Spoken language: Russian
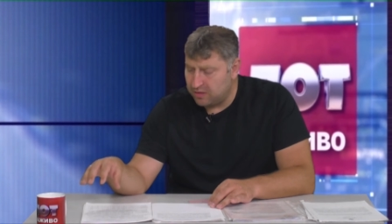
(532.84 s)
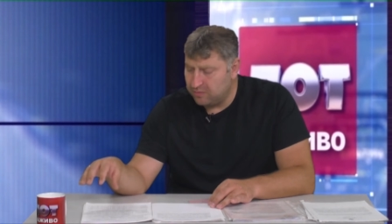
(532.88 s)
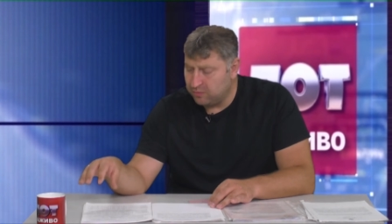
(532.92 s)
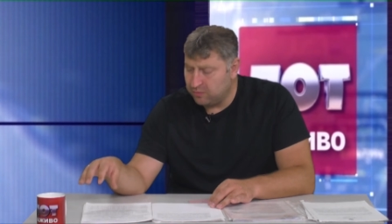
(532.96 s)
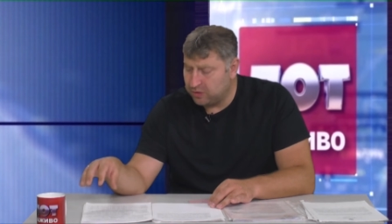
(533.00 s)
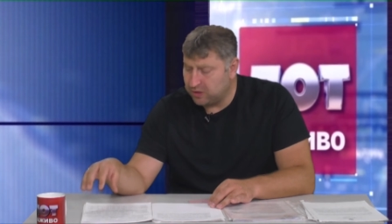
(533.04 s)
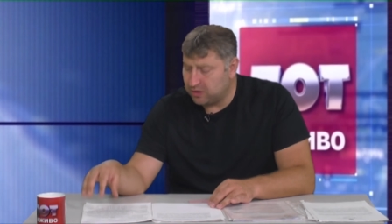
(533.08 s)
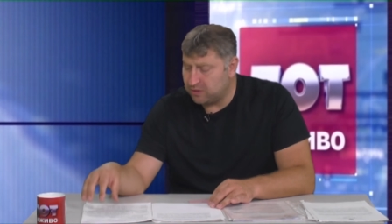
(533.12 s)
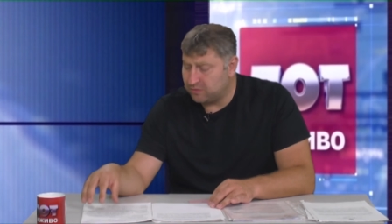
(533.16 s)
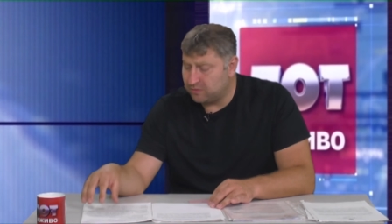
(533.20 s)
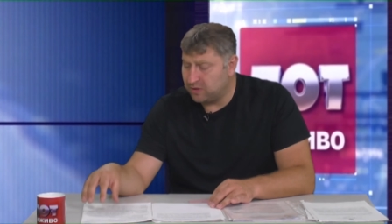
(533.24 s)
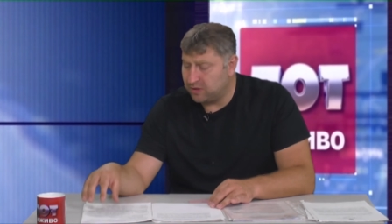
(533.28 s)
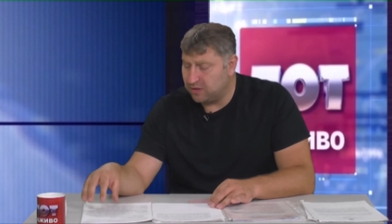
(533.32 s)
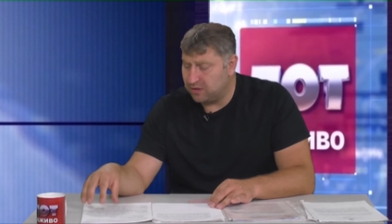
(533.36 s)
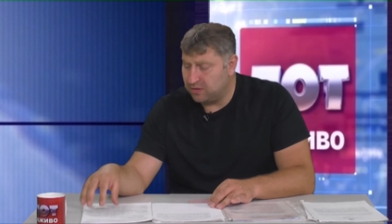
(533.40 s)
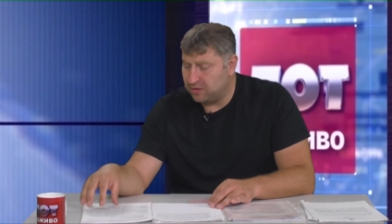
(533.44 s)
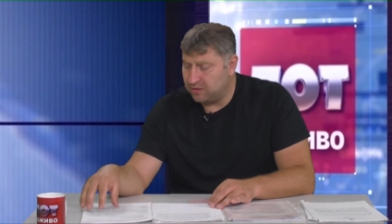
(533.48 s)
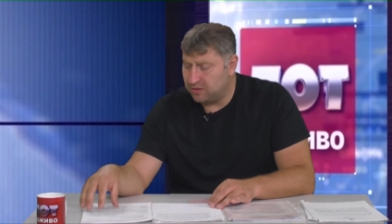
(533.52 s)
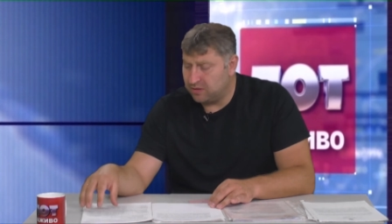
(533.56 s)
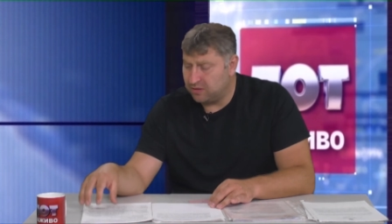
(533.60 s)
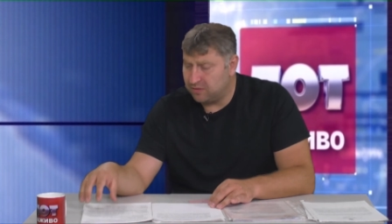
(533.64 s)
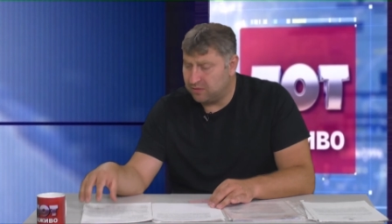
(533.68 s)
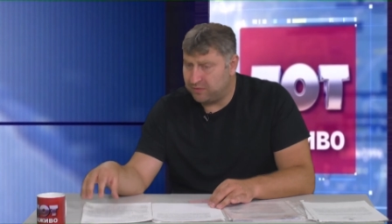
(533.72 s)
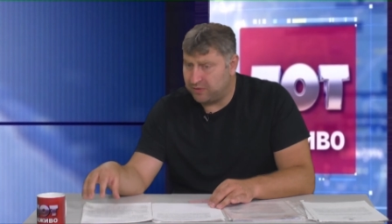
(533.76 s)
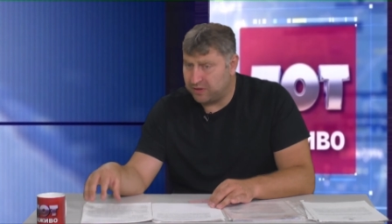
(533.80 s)
вот этого
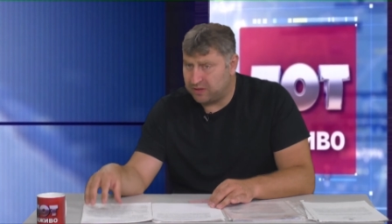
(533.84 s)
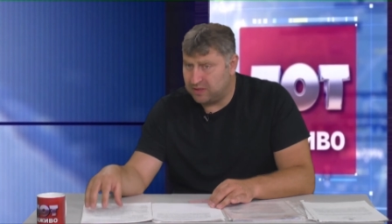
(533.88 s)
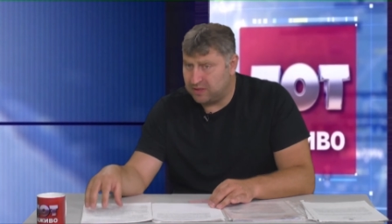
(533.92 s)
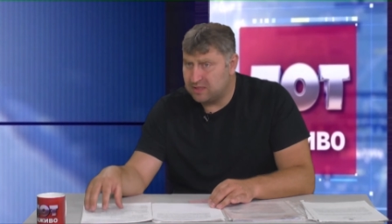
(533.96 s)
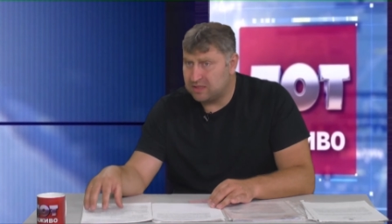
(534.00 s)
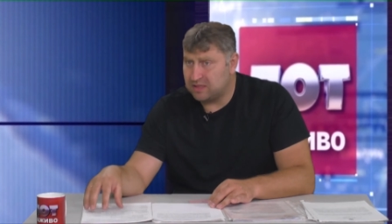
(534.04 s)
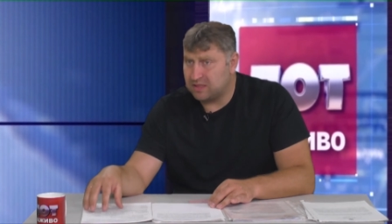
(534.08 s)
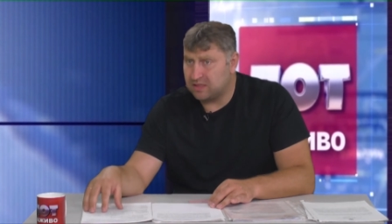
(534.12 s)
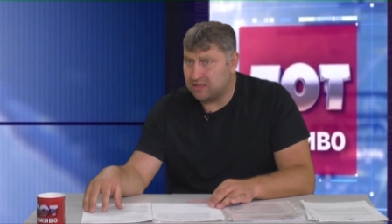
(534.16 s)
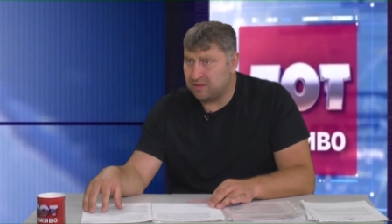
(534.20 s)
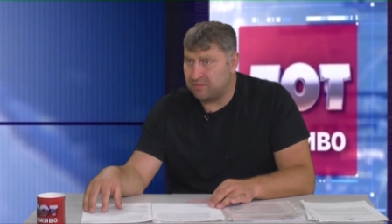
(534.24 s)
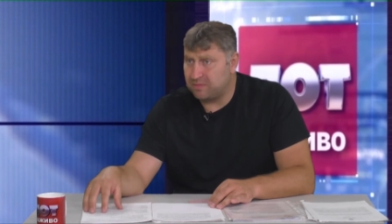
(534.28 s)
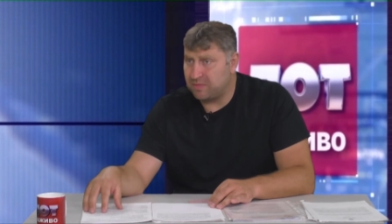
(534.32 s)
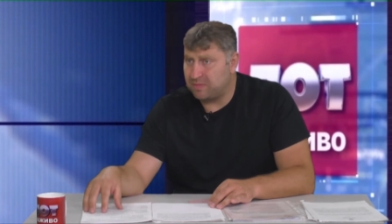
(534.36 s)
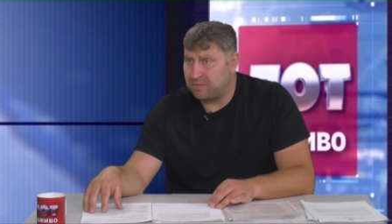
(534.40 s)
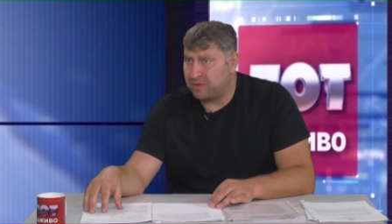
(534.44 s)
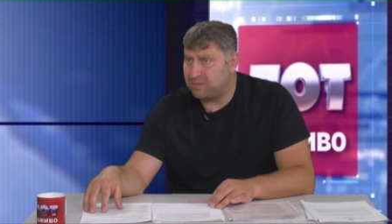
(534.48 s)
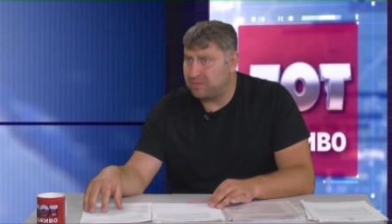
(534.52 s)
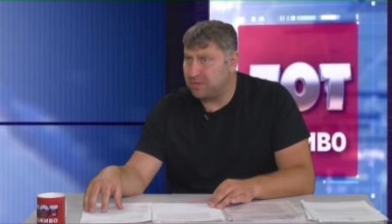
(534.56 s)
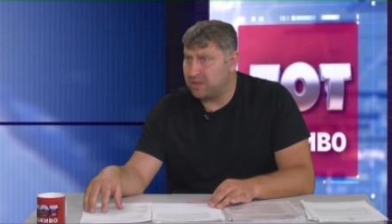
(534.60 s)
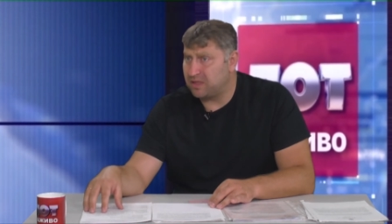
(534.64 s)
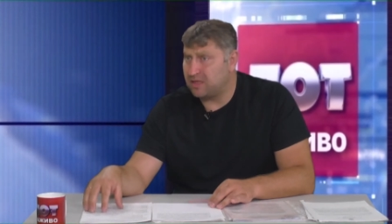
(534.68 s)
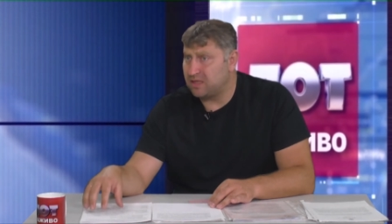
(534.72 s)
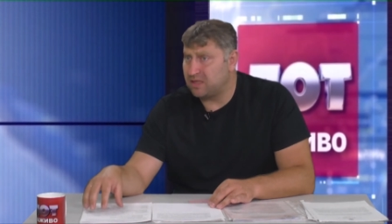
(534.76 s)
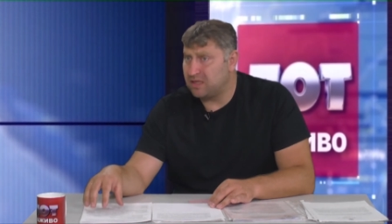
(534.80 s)
э, фактически там на
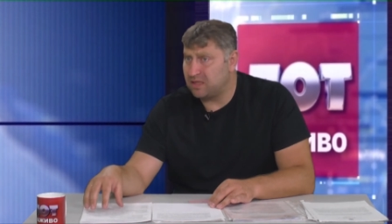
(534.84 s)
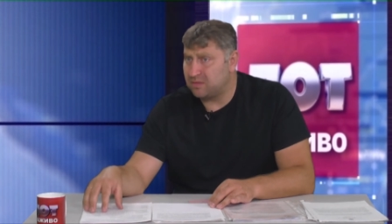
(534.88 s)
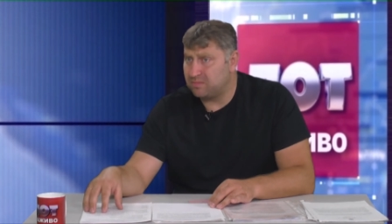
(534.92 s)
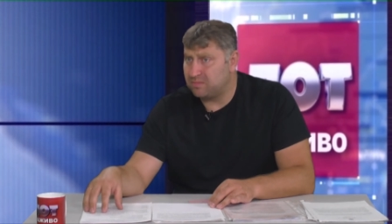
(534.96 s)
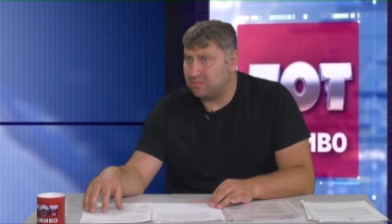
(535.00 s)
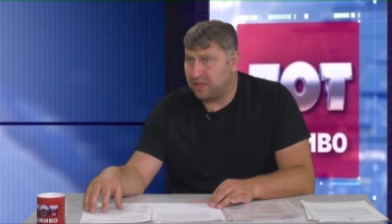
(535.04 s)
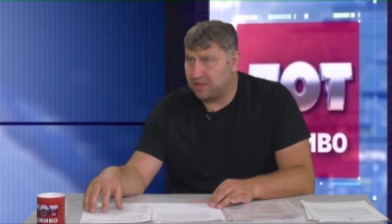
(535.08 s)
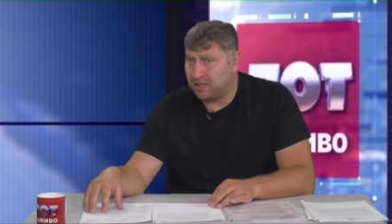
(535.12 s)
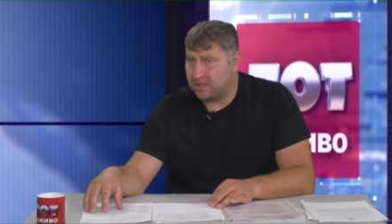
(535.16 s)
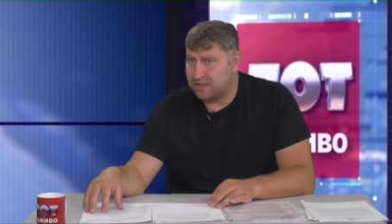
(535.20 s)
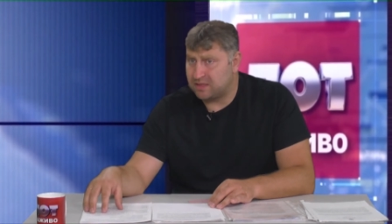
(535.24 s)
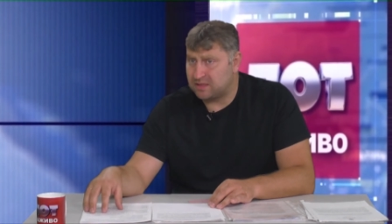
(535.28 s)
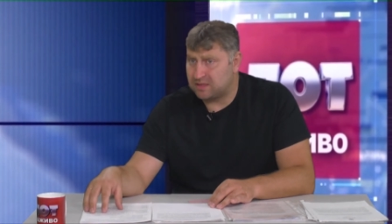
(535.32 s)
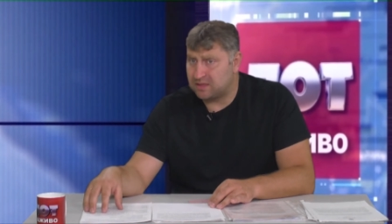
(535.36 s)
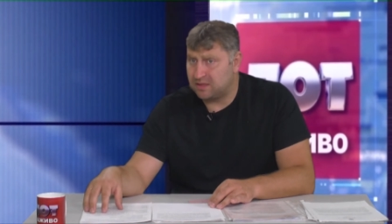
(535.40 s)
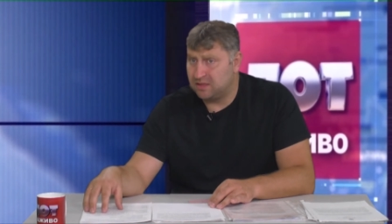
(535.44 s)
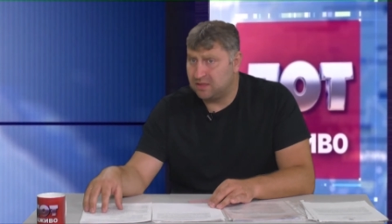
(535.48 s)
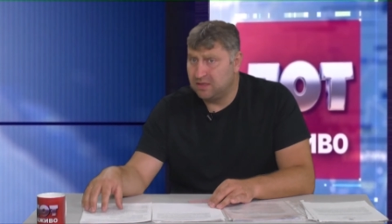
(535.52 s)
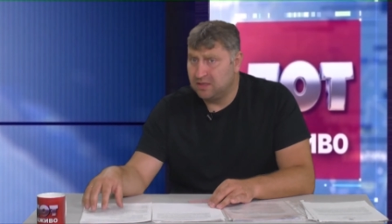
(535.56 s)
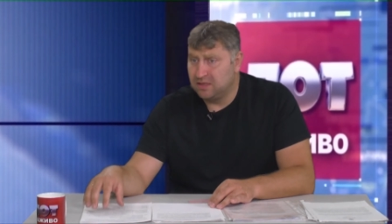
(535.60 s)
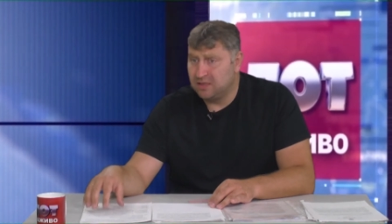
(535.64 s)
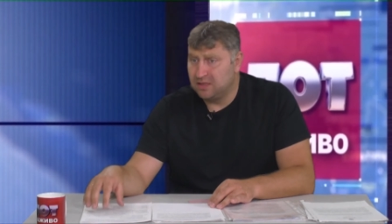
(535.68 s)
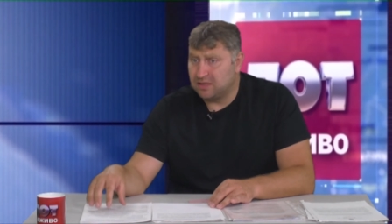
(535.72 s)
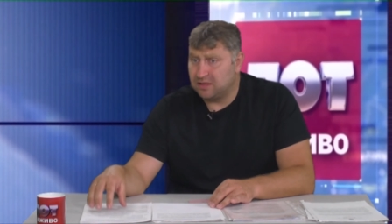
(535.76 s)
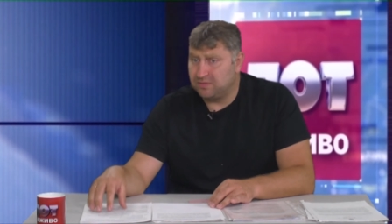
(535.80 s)
предприятии нет баланса.